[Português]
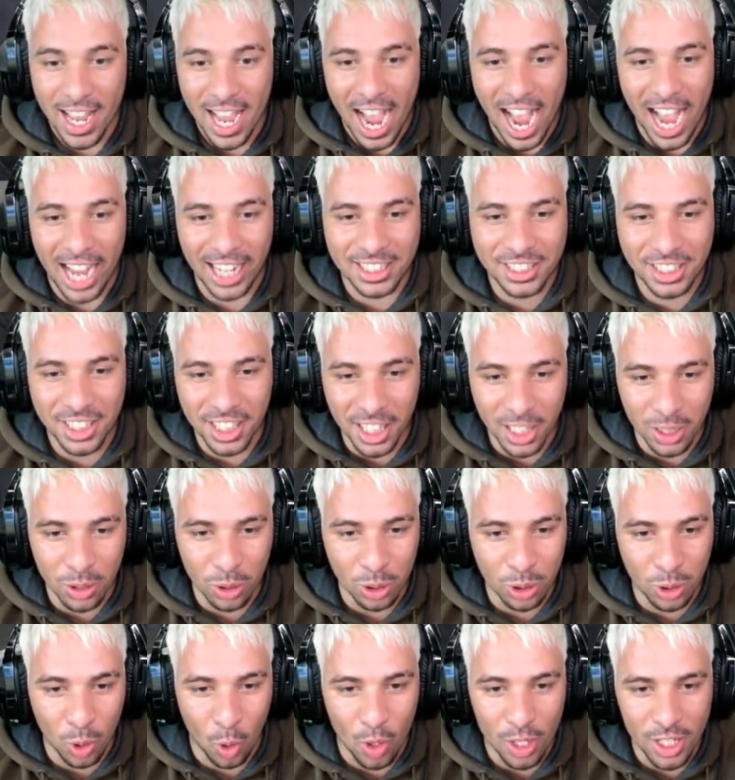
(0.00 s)
As dicas
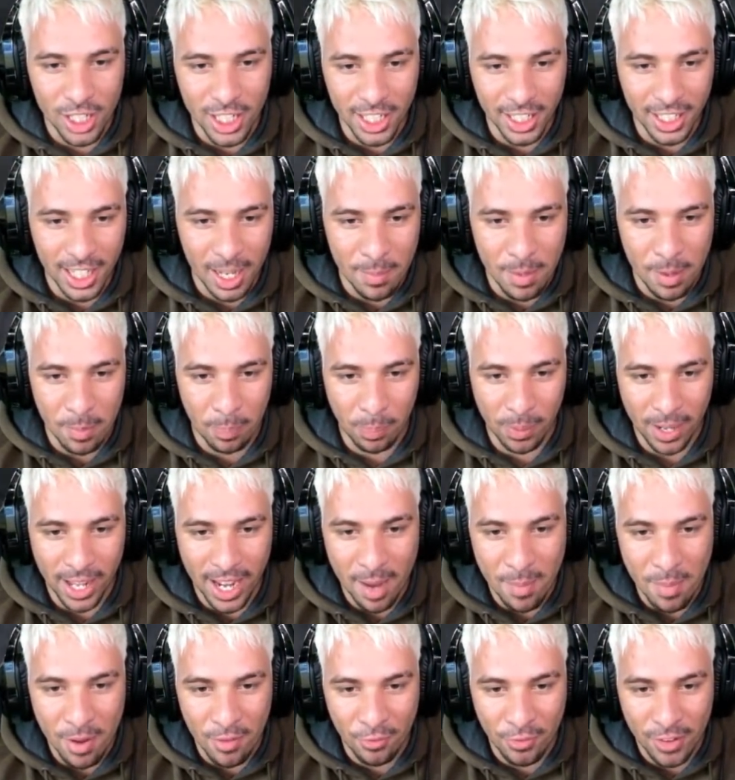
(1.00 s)
do Toninho
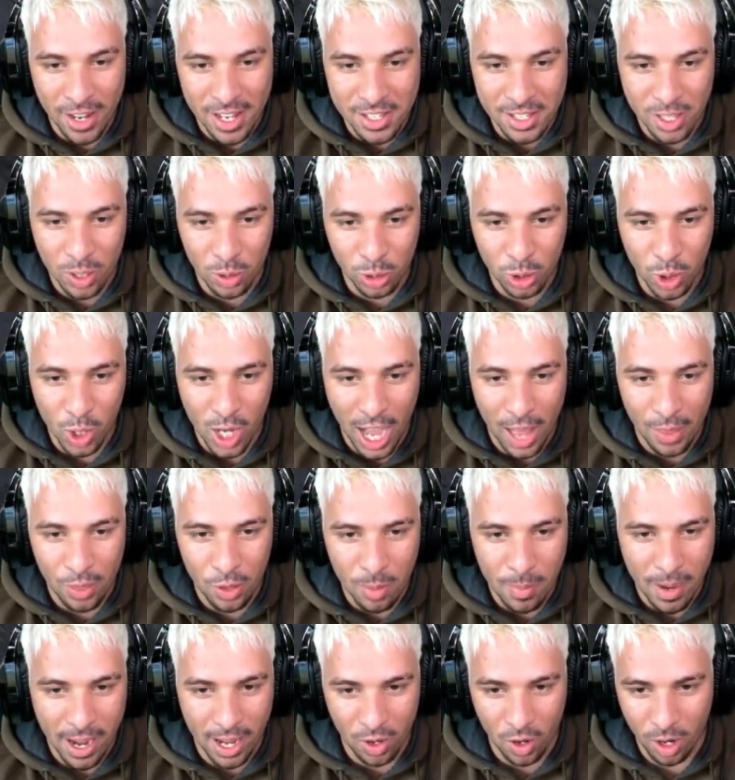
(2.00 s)
Gameplay me fez ser um
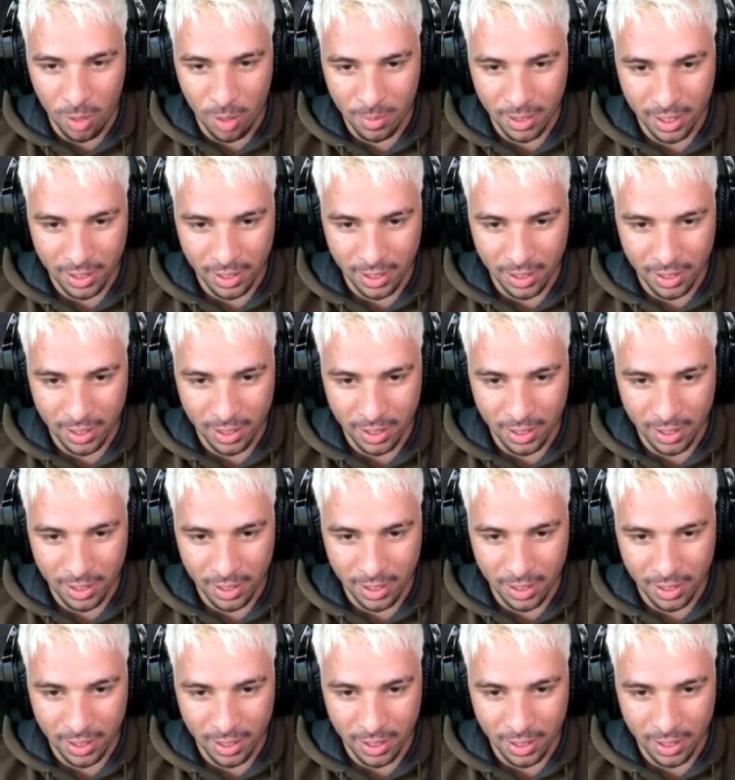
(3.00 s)
jogador melhor,